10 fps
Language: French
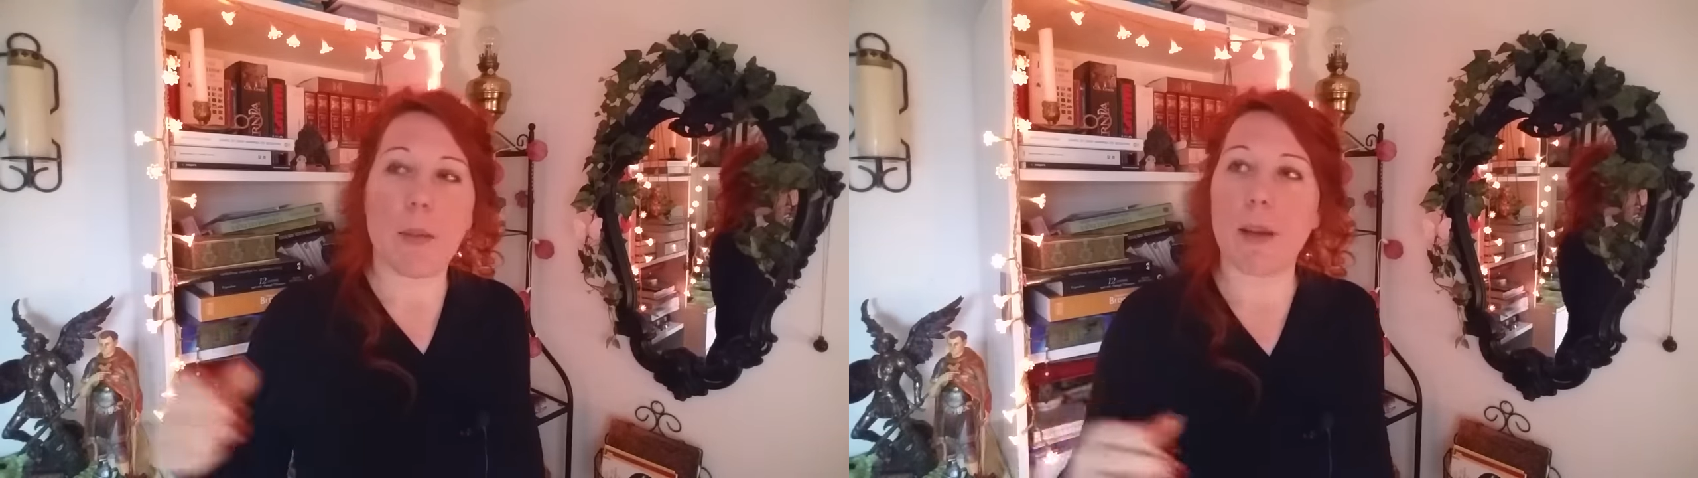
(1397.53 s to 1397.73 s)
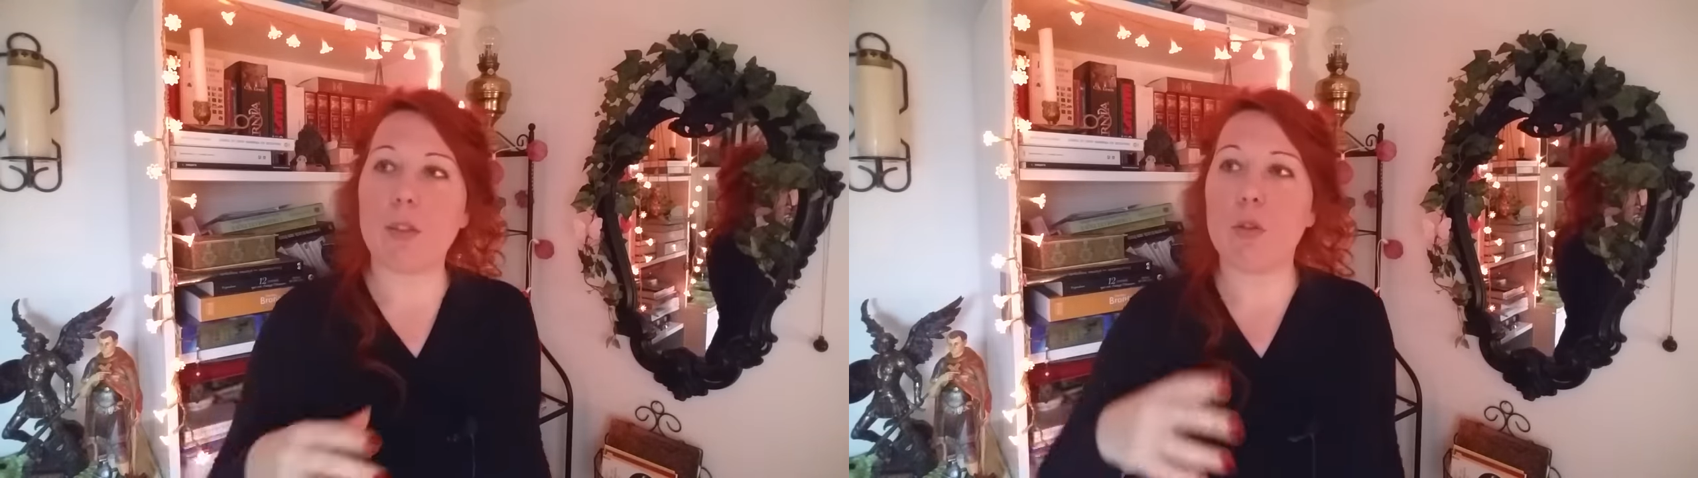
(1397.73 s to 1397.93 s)

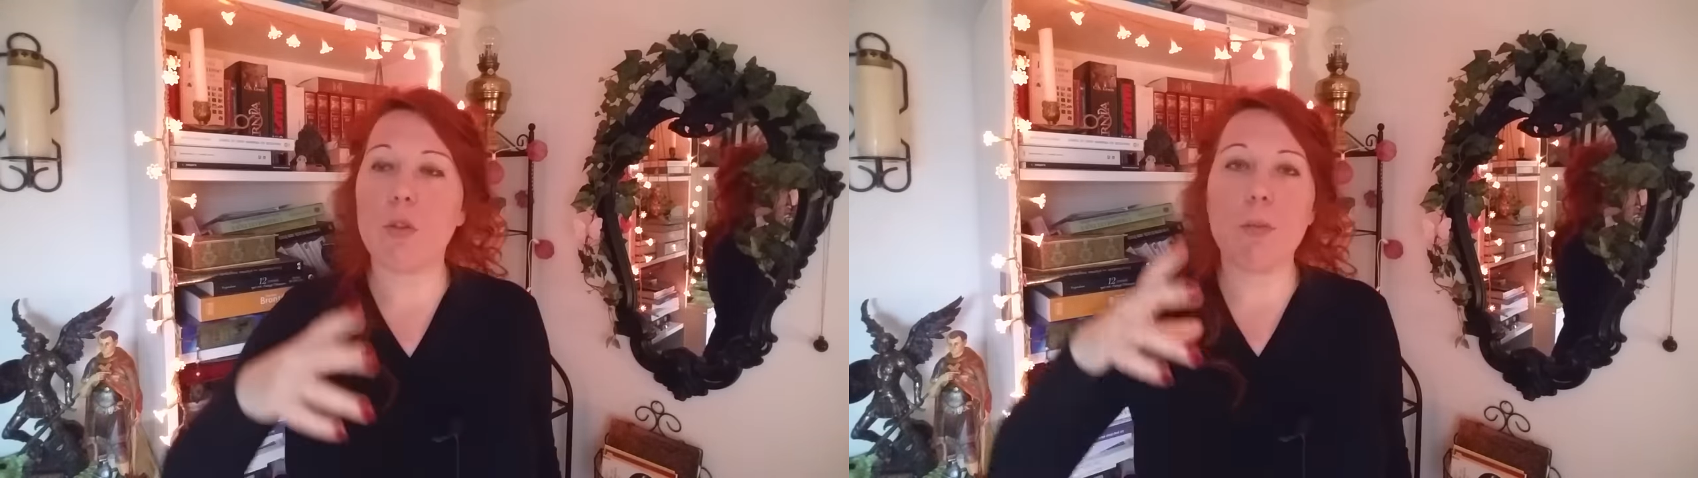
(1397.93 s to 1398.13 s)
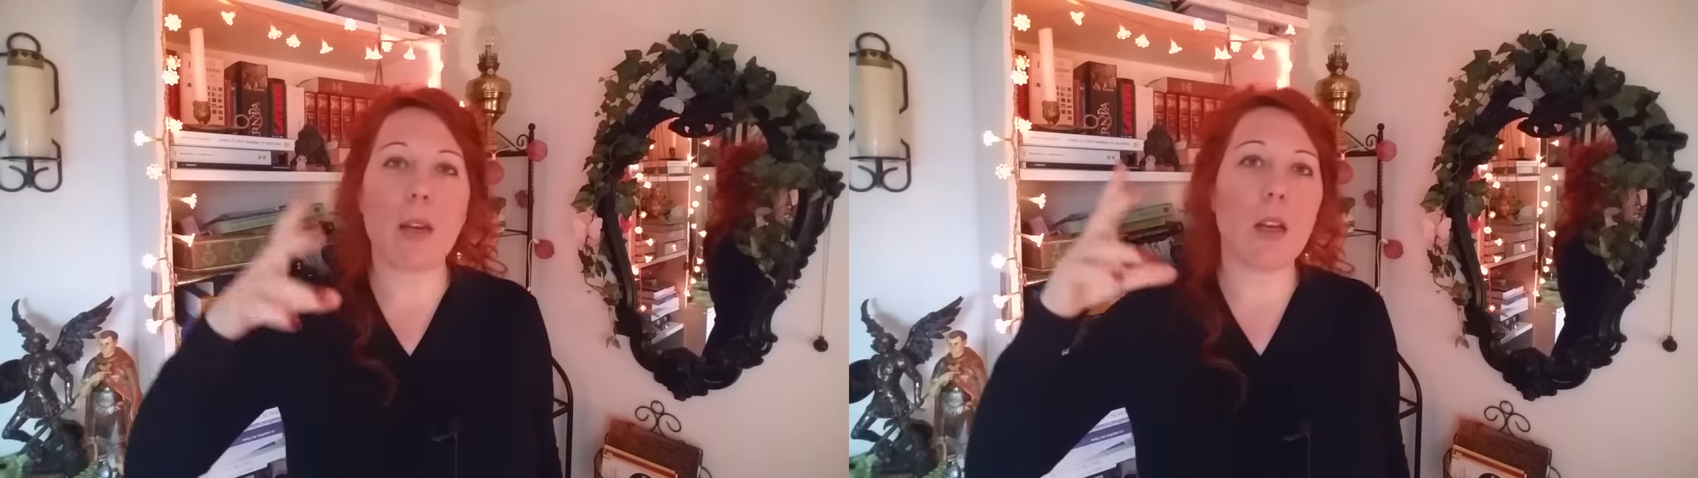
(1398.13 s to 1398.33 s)
Parce que
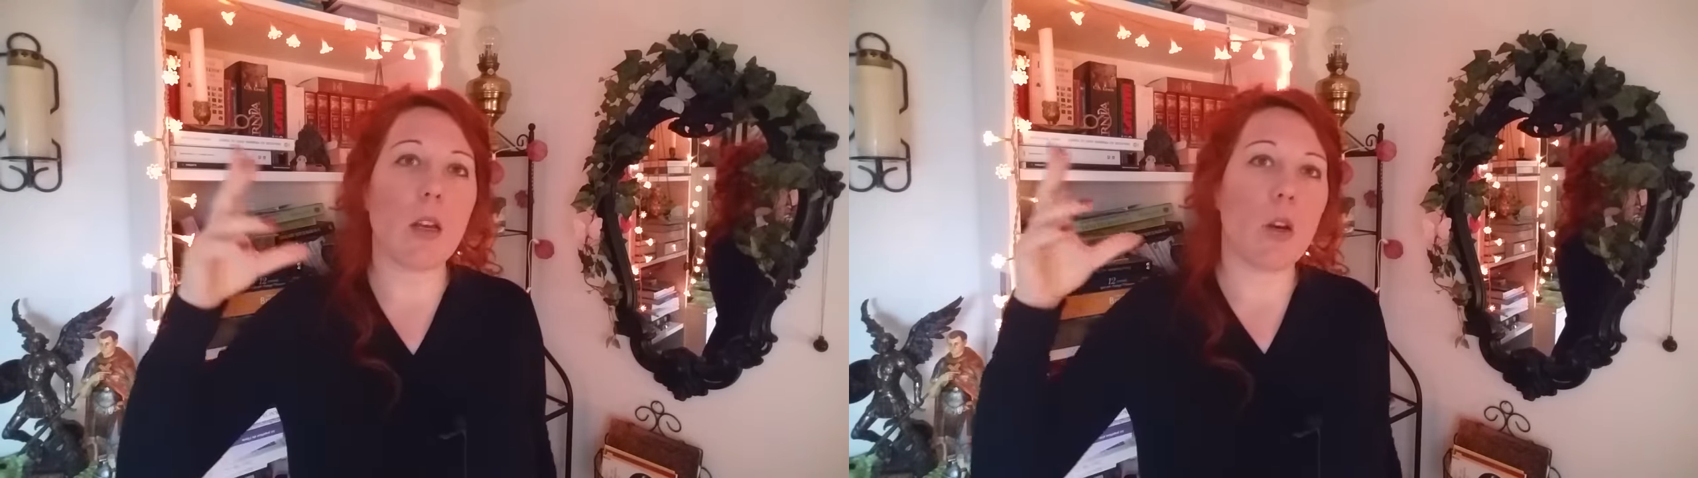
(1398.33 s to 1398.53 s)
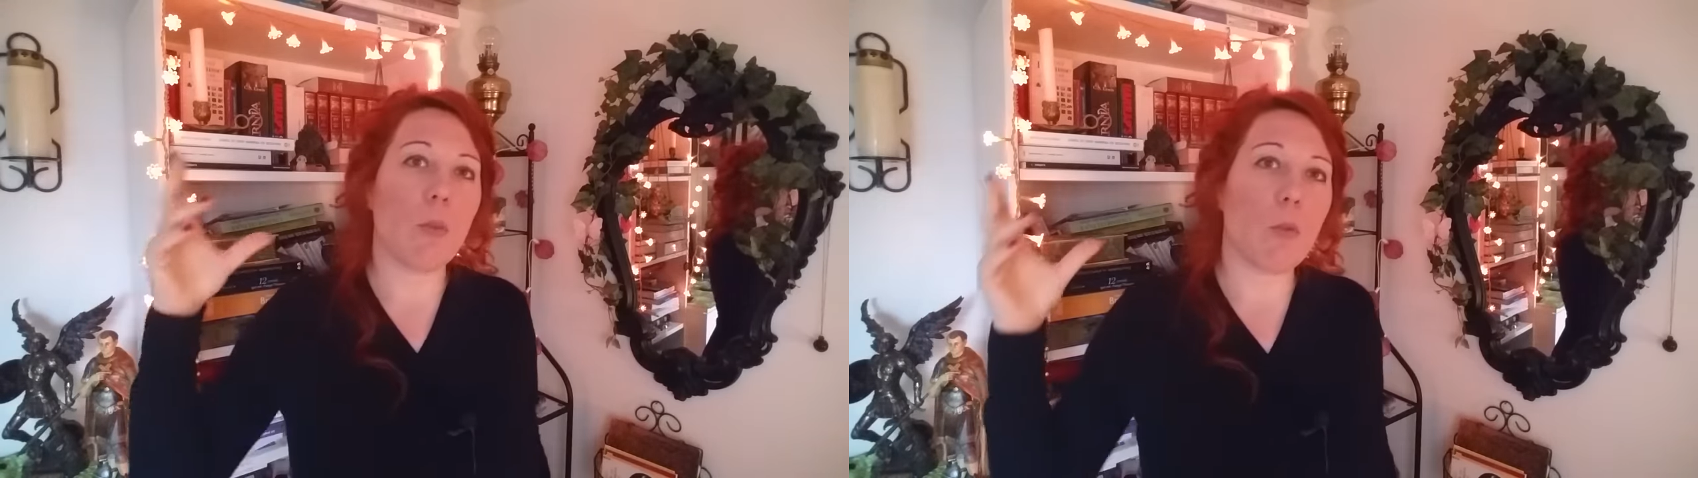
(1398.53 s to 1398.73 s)
demain,
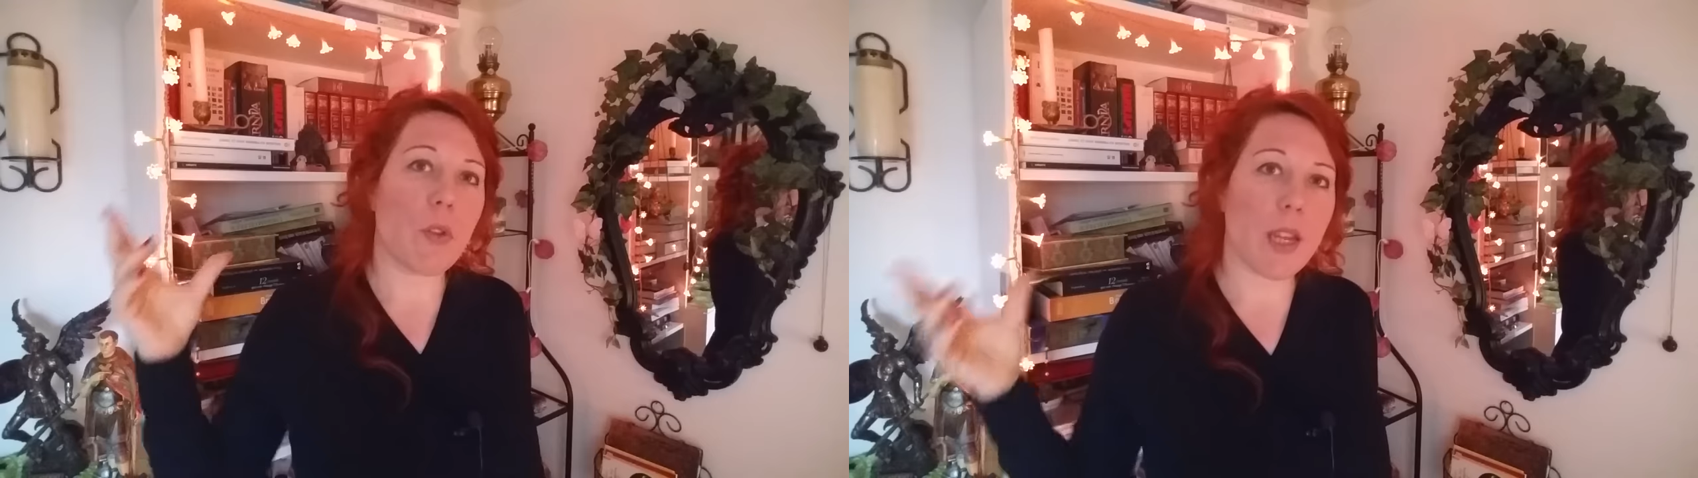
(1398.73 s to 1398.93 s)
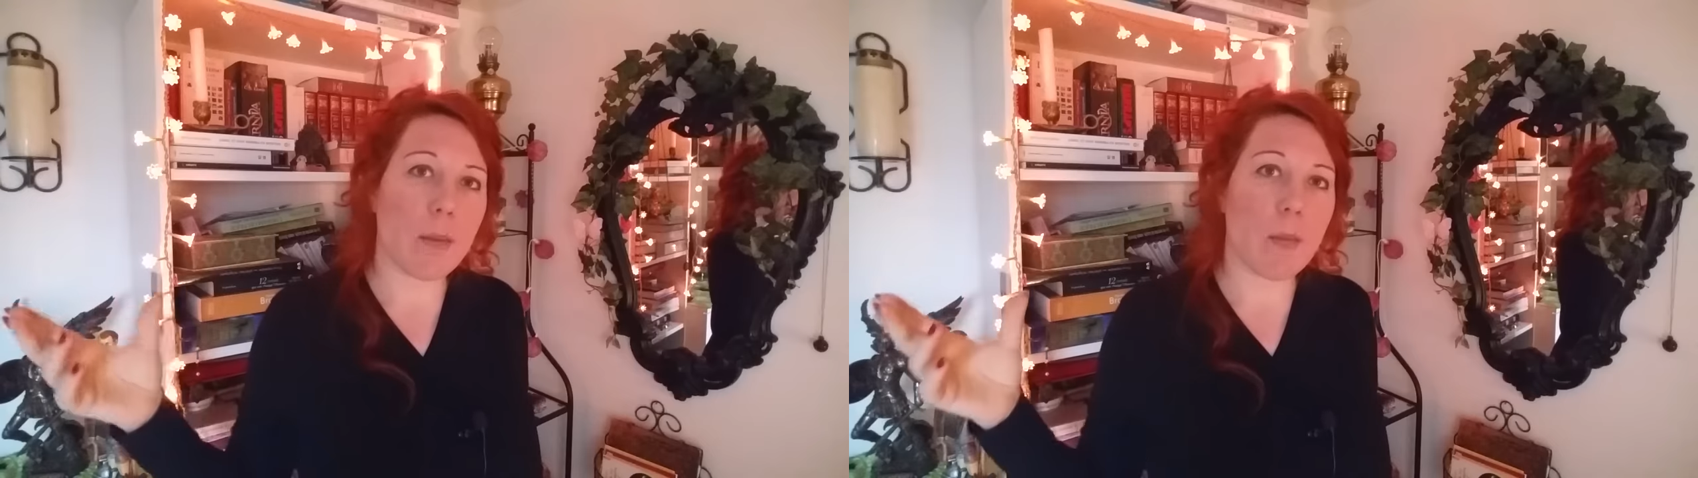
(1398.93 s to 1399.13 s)

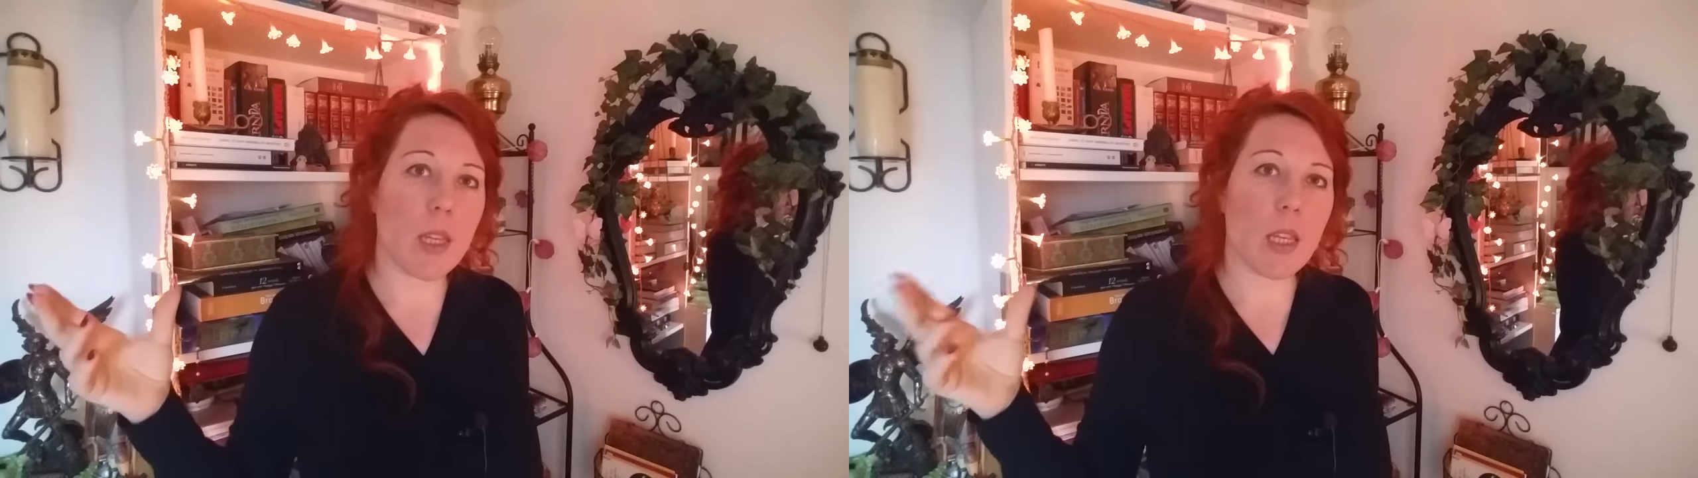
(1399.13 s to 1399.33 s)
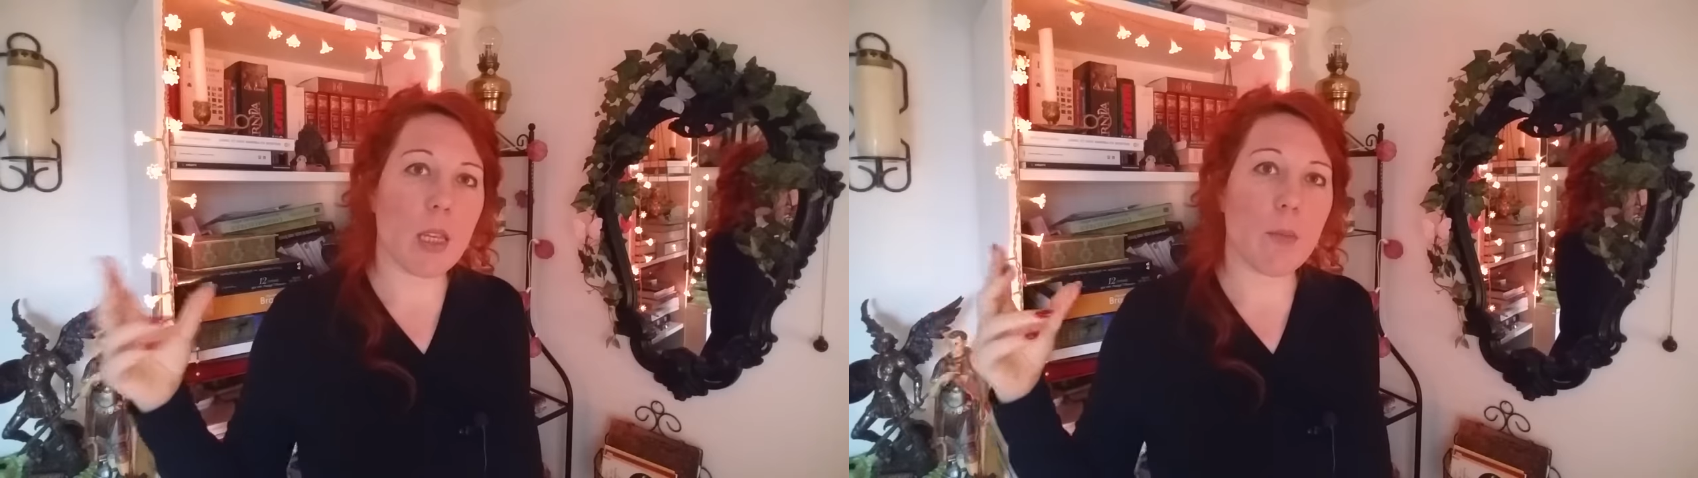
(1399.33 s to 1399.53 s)
mon
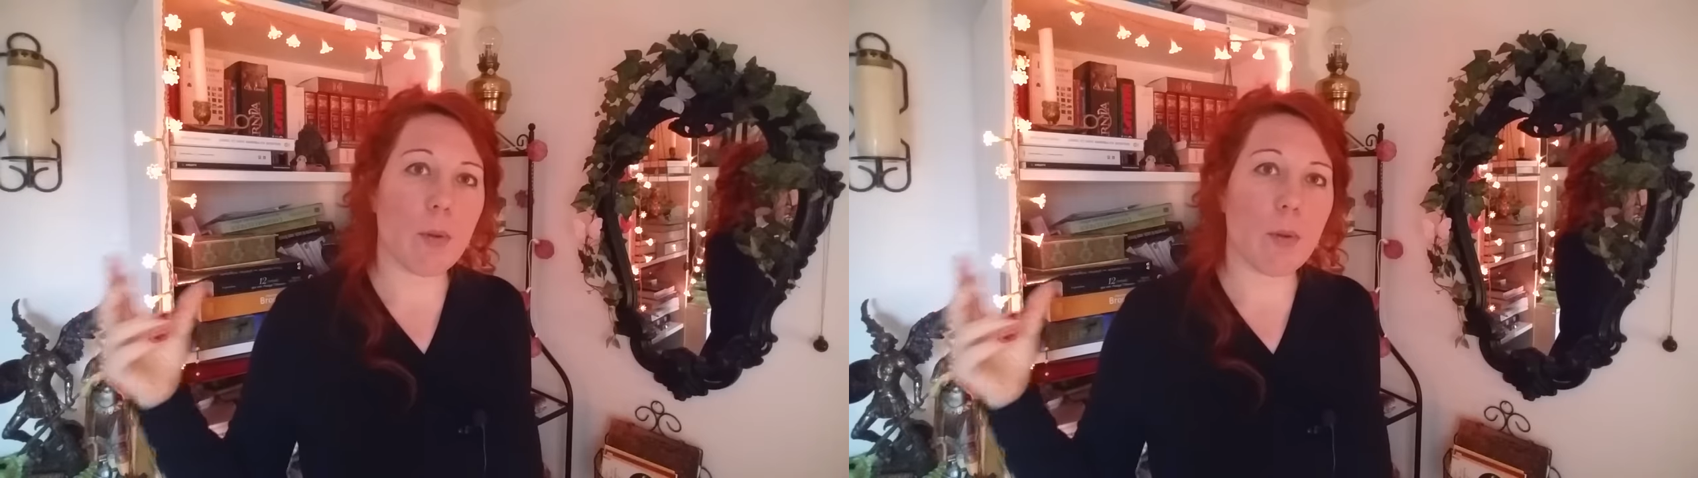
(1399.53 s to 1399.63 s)
ennemi,